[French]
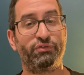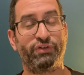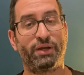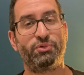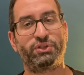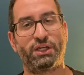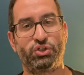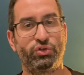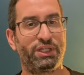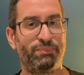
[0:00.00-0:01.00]
vraiment très
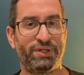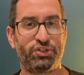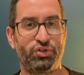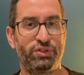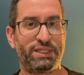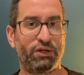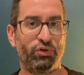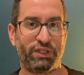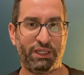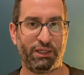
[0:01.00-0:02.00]
chaude qui passe juste à
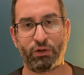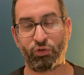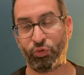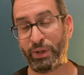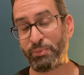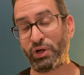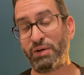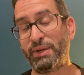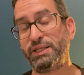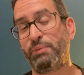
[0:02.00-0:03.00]
côté. Globalement,
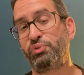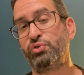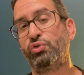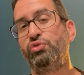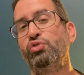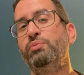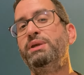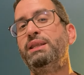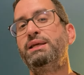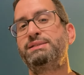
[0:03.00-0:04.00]
l'Allemagne a plutôt
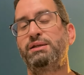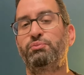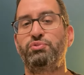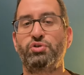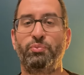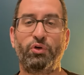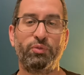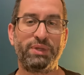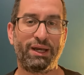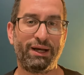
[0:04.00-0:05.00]
dominé ce
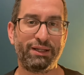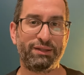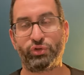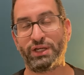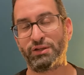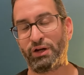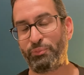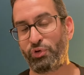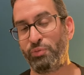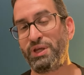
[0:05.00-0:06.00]
premier acte, en cas dans la
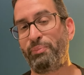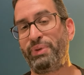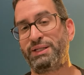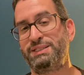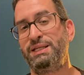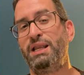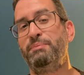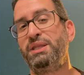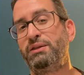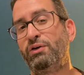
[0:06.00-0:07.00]
première partie de la
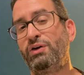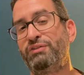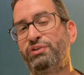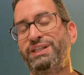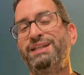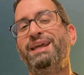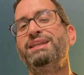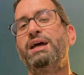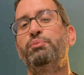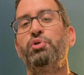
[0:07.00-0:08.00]
mi-temps, avant d'être
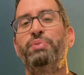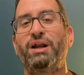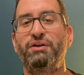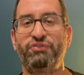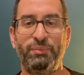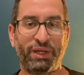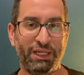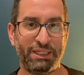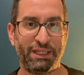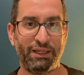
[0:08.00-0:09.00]
gagné un peu par la
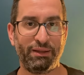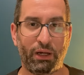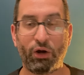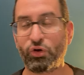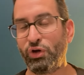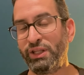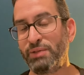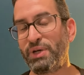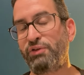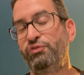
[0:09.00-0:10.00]
fébrilité, alors que le
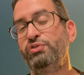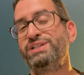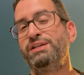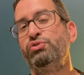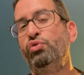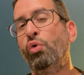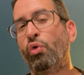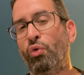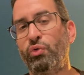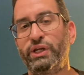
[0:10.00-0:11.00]
Danemark faisait dos
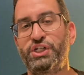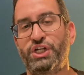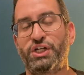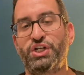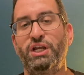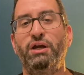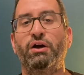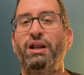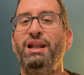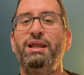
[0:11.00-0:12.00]
rond et cherchait euh,
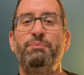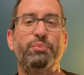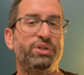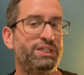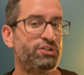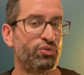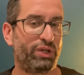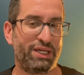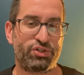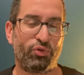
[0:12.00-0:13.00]
les petites
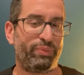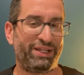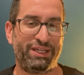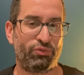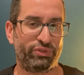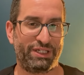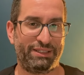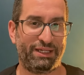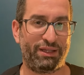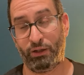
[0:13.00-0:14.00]
occasions par des
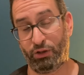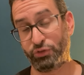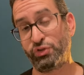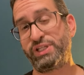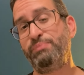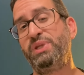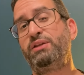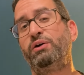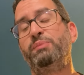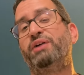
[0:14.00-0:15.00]
contre-attaques. En deuxième
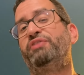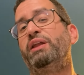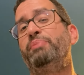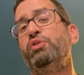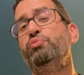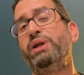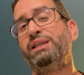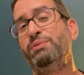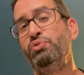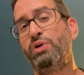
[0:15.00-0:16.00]
mi-temps, eh il ne fallait pas louper le
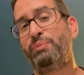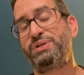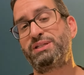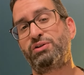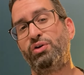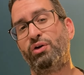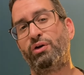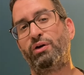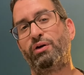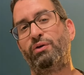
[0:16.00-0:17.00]
début, hein, puisque
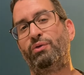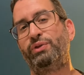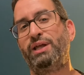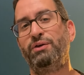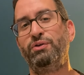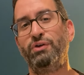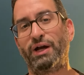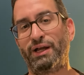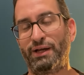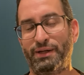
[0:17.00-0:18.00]
euh, on a eu
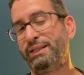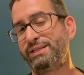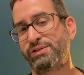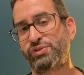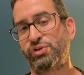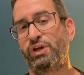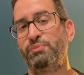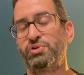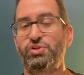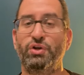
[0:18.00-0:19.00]
un, ascenseur
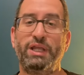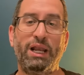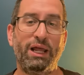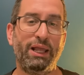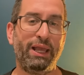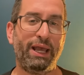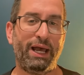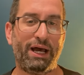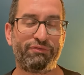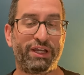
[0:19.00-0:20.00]
émotionnel
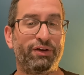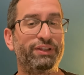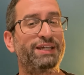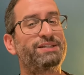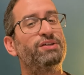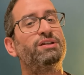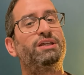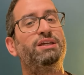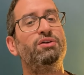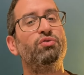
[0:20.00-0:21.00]
avec Andersen
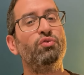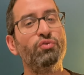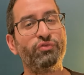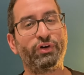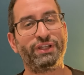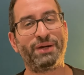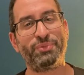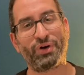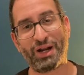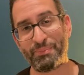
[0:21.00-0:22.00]
qui ouvre
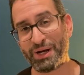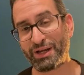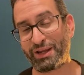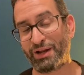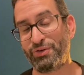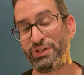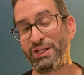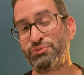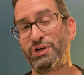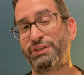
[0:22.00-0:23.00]
d'abord la marque, hein, le
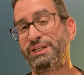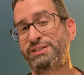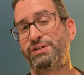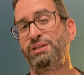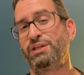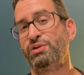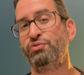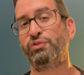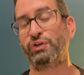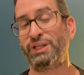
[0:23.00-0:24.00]
Danois Andersen qui
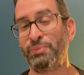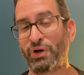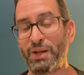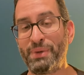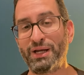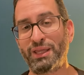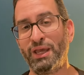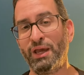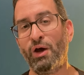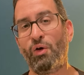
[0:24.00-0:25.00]
ouvre d'abord la marque.
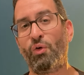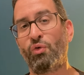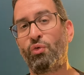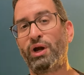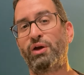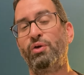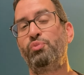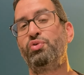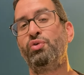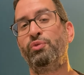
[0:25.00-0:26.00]
On croit que le
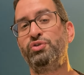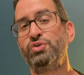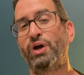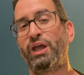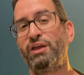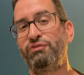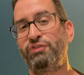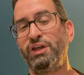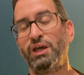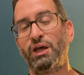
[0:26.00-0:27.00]
plus dur est
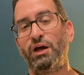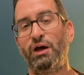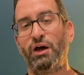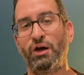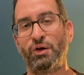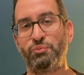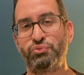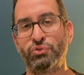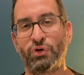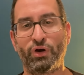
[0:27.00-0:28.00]
fait, euh,
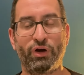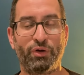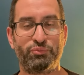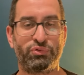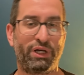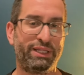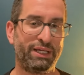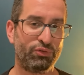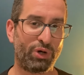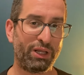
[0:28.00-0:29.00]
pour, euh, pour les
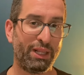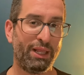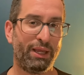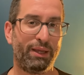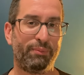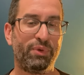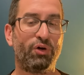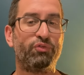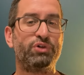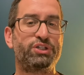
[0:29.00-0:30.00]
Danois. Mais
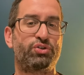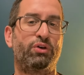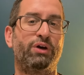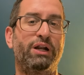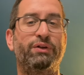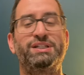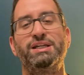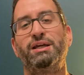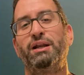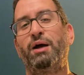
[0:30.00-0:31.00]
on voit sur le ralenti
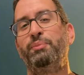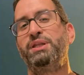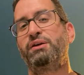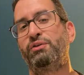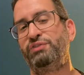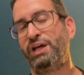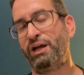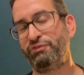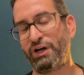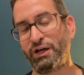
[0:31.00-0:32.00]
et l'arbitre via
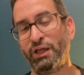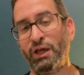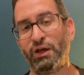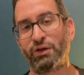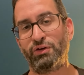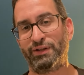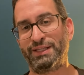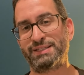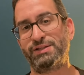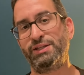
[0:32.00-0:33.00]
la VAR
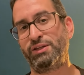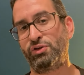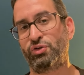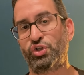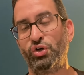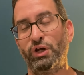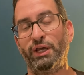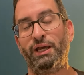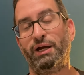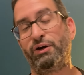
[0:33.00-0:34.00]
qu'Anderson est hors jeu.
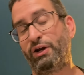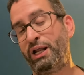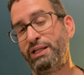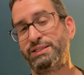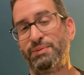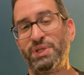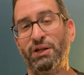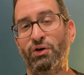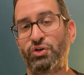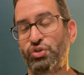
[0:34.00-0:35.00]
Alors là, les amis, il
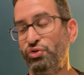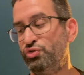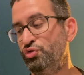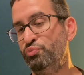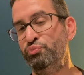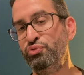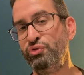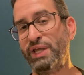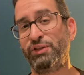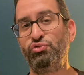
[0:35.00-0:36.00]
est hors jeu du
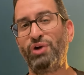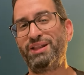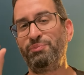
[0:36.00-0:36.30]
bout d'un doigt de